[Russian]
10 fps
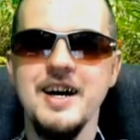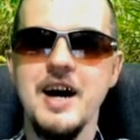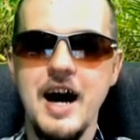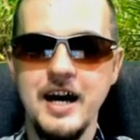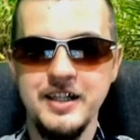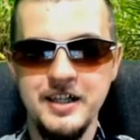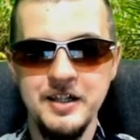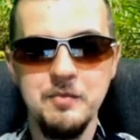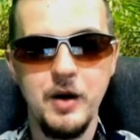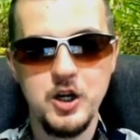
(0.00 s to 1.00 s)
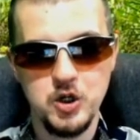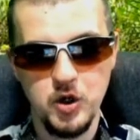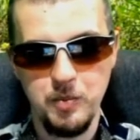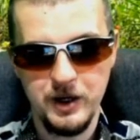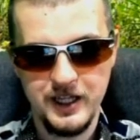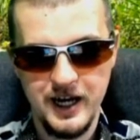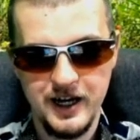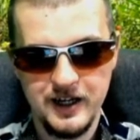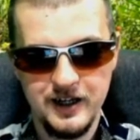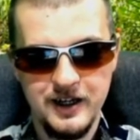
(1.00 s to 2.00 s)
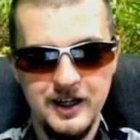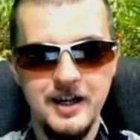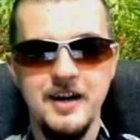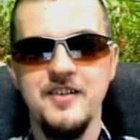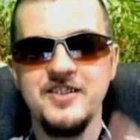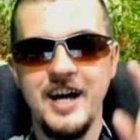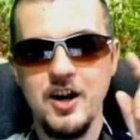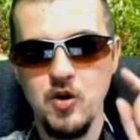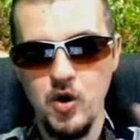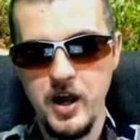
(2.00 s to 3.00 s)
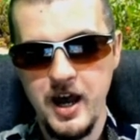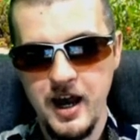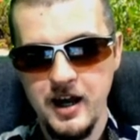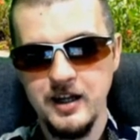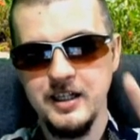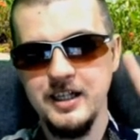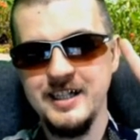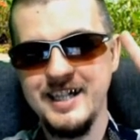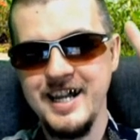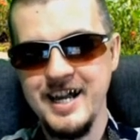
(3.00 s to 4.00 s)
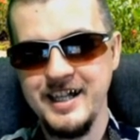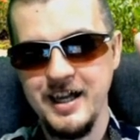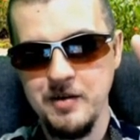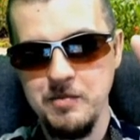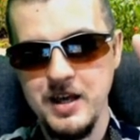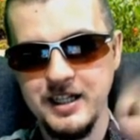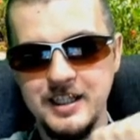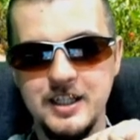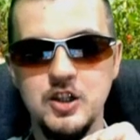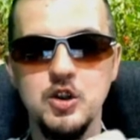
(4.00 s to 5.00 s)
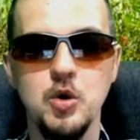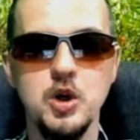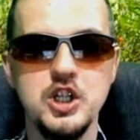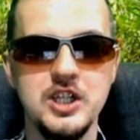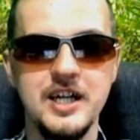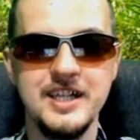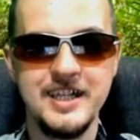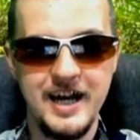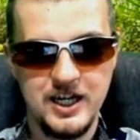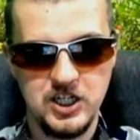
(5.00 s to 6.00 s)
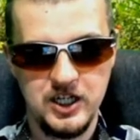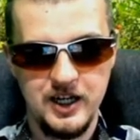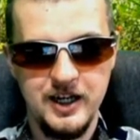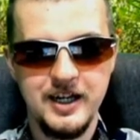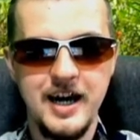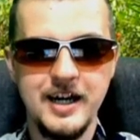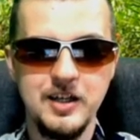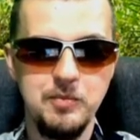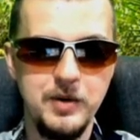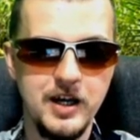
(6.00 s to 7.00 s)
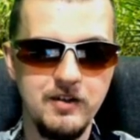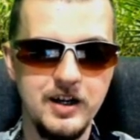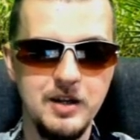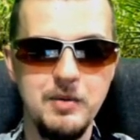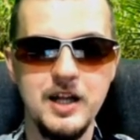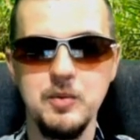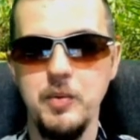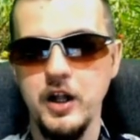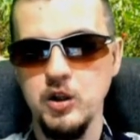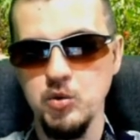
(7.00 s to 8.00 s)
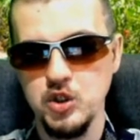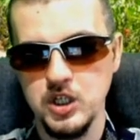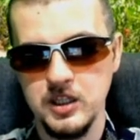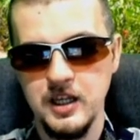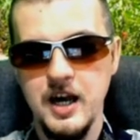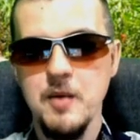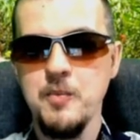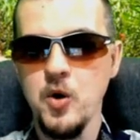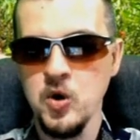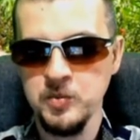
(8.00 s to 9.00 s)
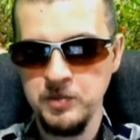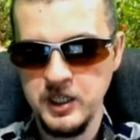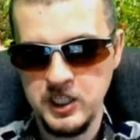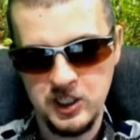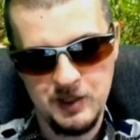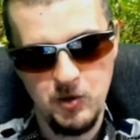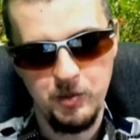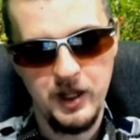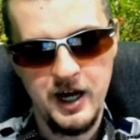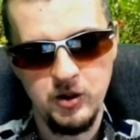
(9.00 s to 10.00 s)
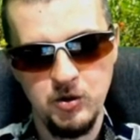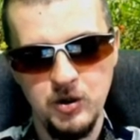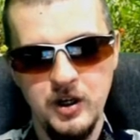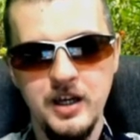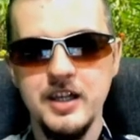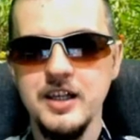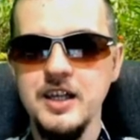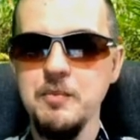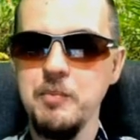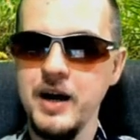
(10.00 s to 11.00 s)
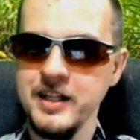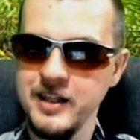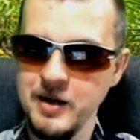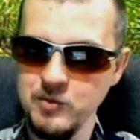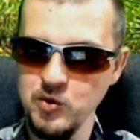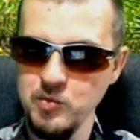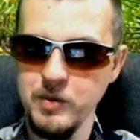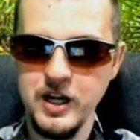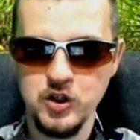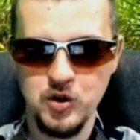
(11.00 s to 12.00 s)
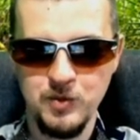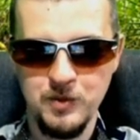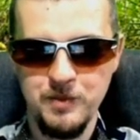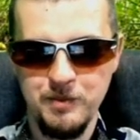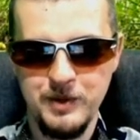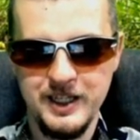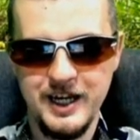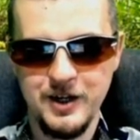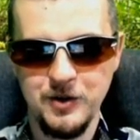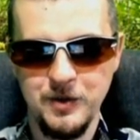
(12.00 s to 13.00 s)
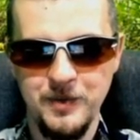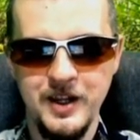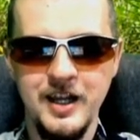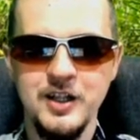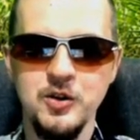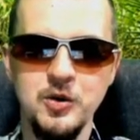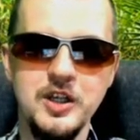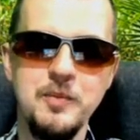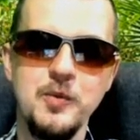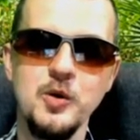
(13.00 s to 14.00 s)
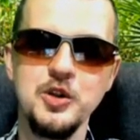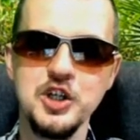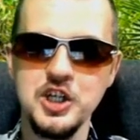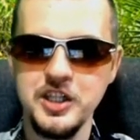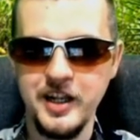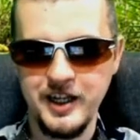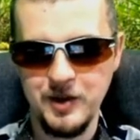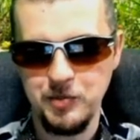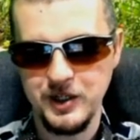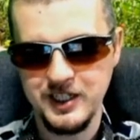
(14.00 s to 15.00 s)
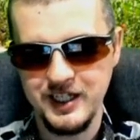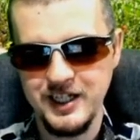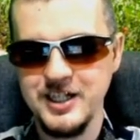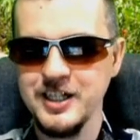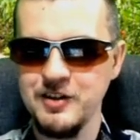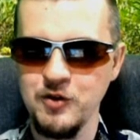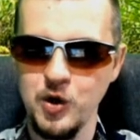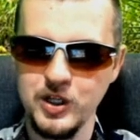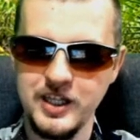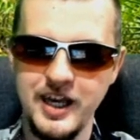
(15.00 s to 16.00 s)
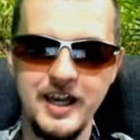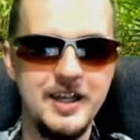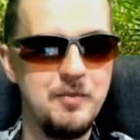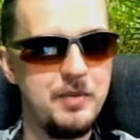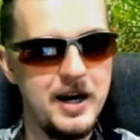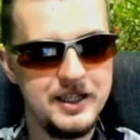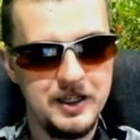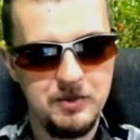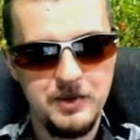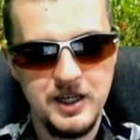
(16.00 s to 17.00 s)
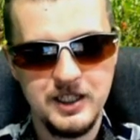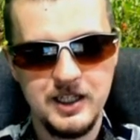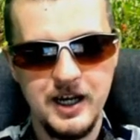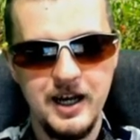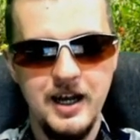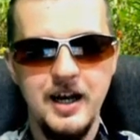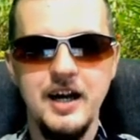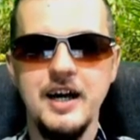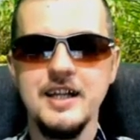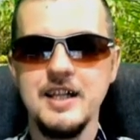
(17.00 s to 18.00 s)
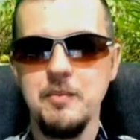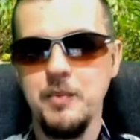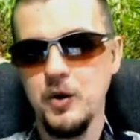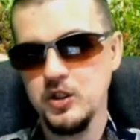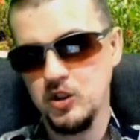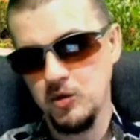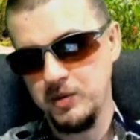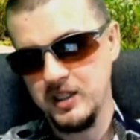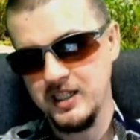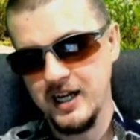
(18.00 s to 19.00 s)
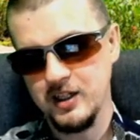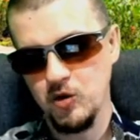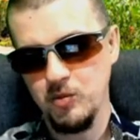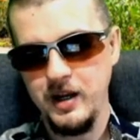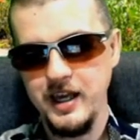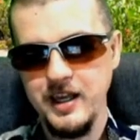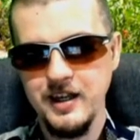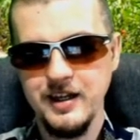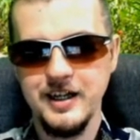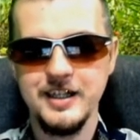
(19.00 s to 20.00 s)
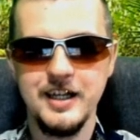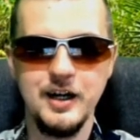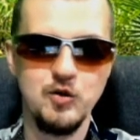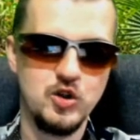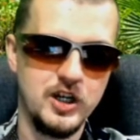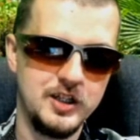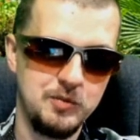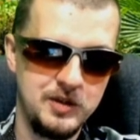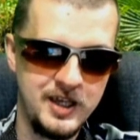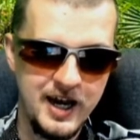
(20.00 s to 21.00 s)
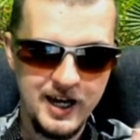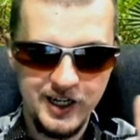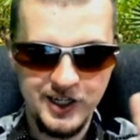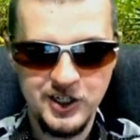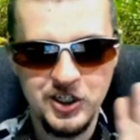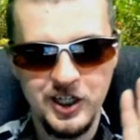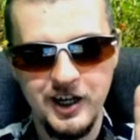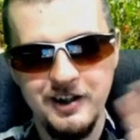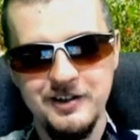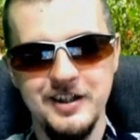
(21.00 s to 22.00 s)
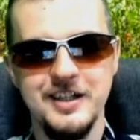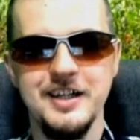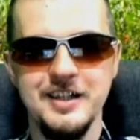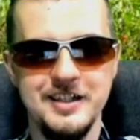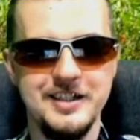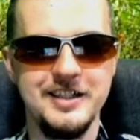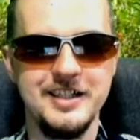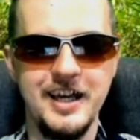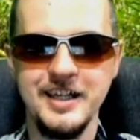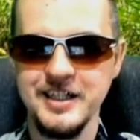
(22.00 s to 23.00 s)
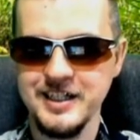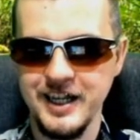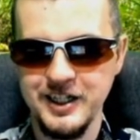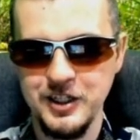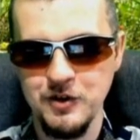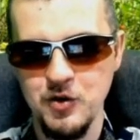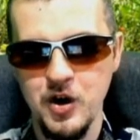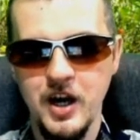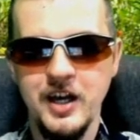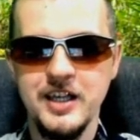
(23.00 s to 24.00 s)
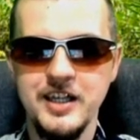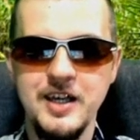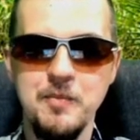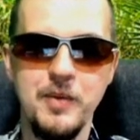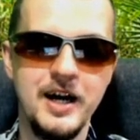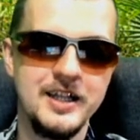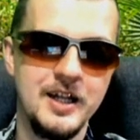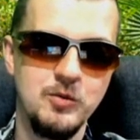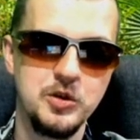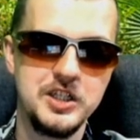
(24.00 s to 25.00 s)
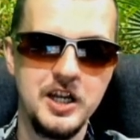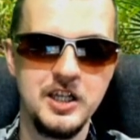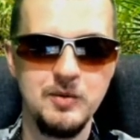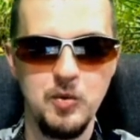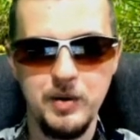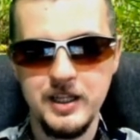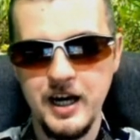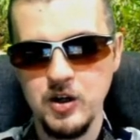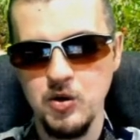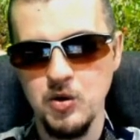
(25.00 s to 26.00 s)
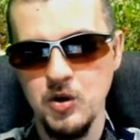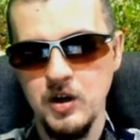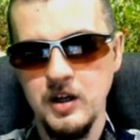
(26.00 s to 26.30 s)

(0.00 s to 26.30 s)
один большой подарок. Второе и третье место точно так же как и первое, ребят, получат по месячному плану и по одному большому подарку. Ну и утешительные призы, четвертое и пятое место, это по 150 рублей, это уже от меня лично, это за инициативу, и по одному среднему подарку,